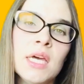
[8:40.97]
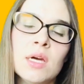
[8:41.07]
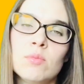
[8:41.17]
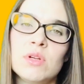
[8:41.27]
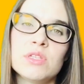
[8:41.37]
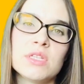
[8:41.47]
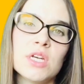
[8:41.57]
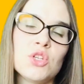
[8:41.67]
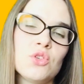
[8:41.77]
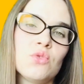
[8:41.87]

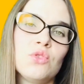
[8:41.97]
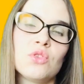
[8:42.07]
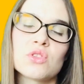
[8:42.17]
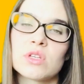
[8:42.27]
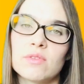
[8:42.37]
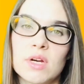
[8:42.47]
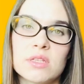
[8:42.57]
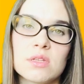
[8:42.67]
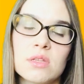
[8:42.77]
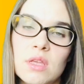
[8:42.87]
блестяще у нее
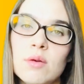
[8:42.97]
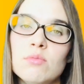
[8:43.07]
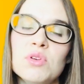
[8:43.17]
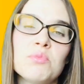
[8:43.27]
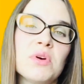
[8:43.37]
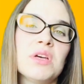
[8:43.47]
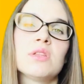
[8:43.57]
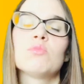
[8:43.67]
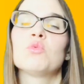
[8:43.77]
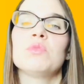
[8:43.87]
раскрывается тембр,
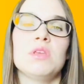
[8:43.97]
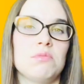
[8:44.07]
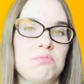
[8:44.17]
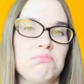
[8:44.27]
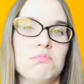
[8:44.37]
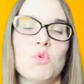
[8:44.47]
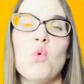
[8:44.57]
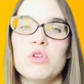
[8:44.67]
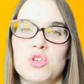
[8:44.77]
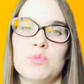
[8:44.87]
поэтому мне
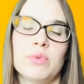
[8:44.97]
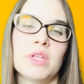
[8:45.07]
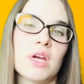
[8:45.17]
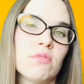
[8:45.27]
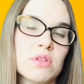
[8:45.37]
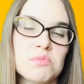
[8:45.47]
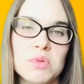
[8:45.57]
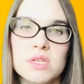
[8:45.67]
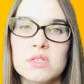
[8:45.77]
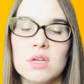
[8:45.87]
очень понравилась
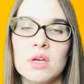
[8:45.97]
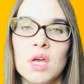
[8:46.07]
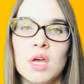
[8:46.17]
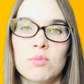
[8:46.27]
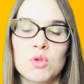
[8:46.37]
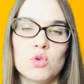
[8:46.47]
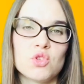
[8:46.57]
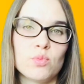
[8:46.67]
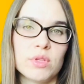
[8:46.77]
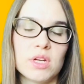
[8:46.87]
песня, мне
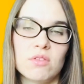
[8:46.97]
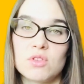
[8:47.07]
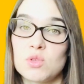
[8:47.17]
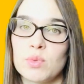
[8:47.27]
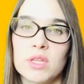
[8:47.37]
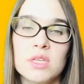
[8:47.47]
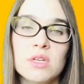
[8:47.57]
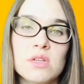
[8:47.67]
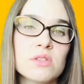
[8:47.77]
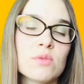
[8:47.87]
очень понравилась
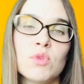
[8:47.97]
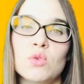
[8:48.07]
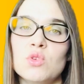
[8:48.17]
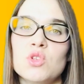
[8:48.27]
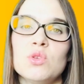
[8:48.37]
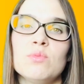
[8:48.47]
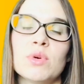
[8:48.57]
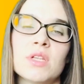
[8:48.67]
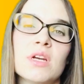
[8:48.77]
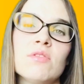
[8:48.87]
исполнительница, мне очень
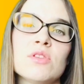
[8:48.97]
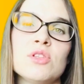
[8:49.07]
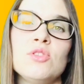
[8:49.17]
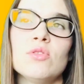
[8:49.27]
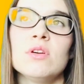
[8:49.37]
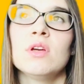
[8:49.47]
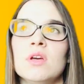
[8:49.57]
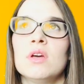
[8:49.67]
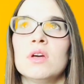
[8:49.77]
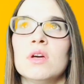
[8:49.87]
понравилась ее
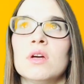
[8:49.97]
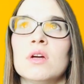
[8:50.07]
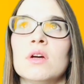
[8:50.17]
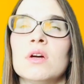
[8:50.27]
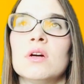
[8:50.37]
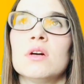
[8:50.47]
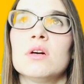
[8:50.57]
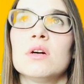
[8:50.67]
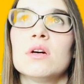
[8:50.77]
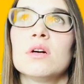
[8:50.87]

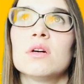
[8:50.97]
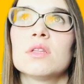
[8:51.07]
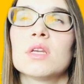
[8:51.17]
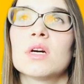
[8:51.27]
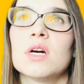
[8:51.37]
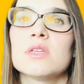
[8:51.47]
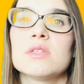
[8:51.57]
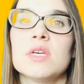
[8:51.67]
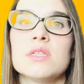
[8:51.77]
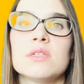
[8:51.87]
а, такая,
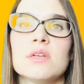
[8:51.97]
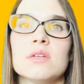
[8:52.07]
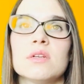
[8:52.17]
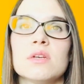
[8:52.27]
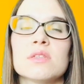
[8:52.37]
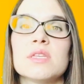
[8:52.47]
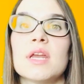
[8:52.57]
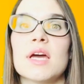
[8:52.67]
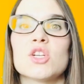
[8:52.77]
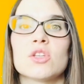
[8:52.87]
знаете,
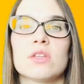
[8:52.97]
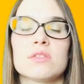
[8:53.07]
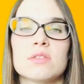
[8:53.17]
заряженность,